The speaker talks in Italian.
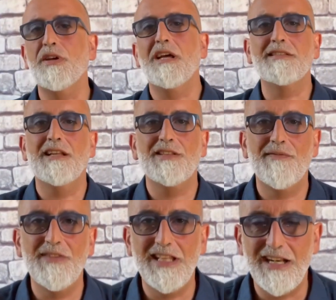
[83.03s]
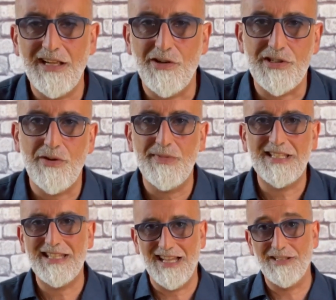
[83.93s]
andando a vedere le cose come
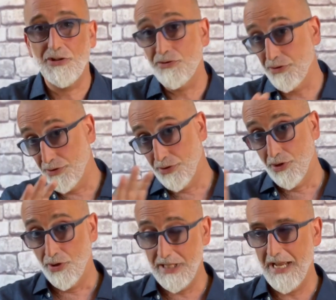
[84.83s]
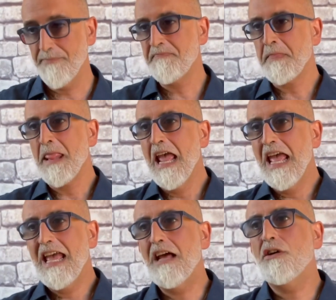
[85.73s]
stanno, non è.
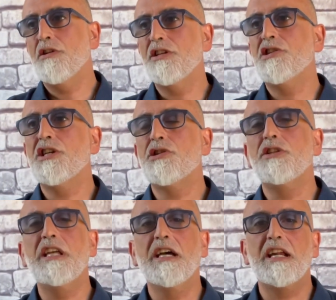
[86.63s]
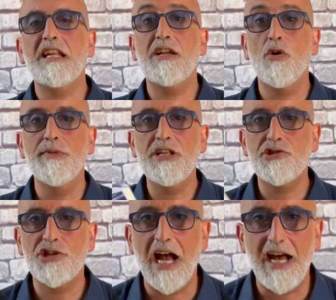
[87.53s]
E allora ho deciso di
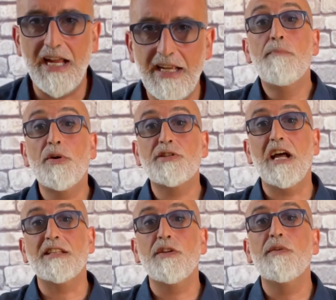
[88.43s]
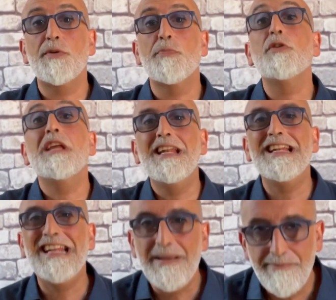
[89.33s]
ricominciare portandovi proprio il
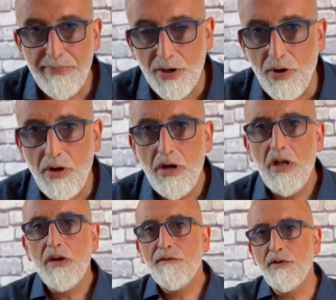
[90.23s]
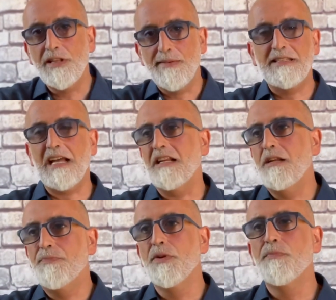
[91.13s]
libro fondamentale,
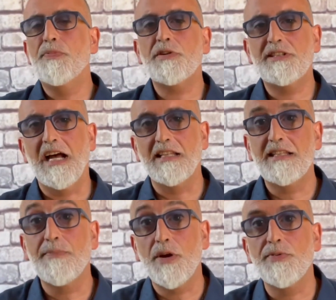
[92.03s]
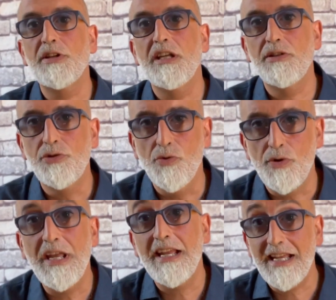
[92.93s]
il più importante proprio di Dugin,